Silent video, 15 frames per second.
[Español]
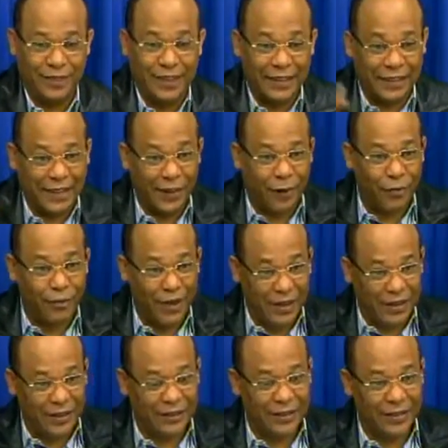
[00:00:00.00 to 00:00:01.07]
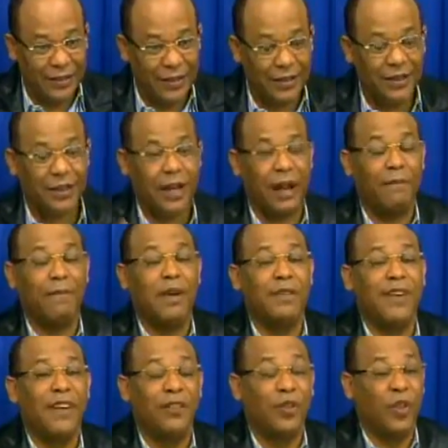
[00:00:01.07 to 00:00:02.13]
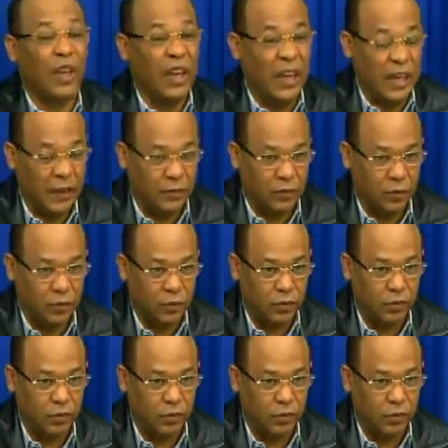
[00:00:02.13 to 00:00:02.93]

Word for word: entre comillas. Han vivido de eso.